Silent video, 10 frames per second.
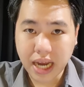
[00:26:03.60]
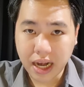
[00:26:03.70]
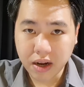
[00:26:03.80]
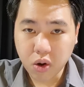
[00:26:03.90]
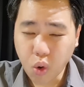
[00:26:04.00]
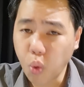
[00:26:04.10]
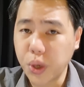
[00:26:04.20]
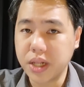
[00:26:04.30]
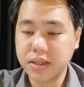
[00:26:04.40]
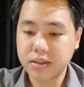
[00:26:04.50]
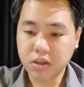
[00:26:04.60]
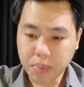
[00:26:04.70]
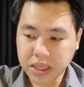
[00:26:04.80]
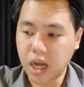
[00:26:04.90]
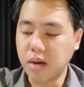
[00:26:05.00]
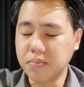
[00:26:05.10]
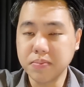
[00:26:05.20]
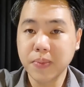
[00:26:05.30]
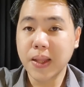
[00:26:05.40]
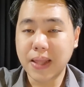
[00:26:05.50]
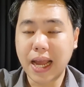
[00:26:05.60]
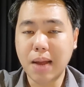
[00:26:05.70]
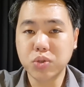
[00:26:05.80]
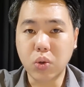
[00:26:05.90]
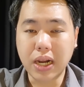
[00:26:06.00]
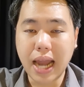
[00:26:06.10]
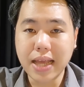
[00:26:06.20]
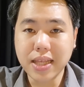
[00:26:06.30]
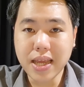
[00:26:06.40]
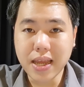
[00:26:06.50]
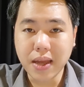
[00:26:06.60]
ญ่แล้วก็โควิดต้องไปเติมนะครับส่วนใครที่